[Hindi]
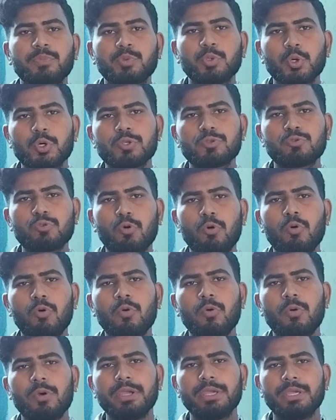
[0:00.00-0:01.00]
अब दोस्तों
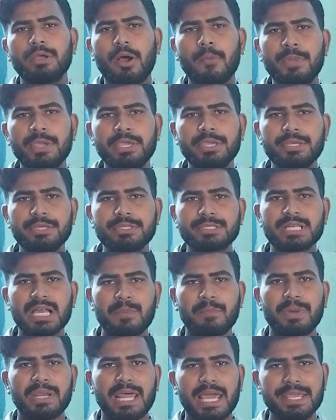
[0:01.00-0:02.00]
अभी
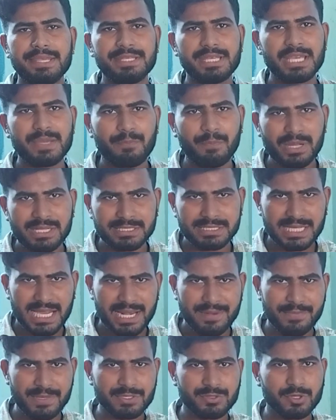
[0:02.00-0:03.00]
इसका प्राइस है
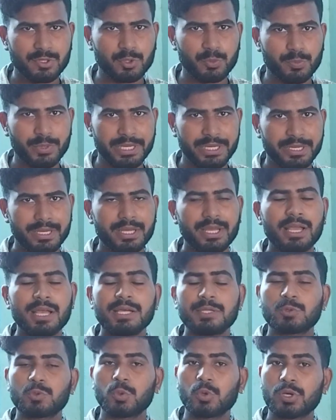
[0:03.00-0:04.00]
पंचानवे सौ रुपये
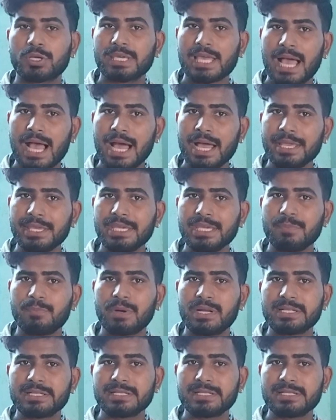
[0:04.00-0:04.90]
तो क्या ये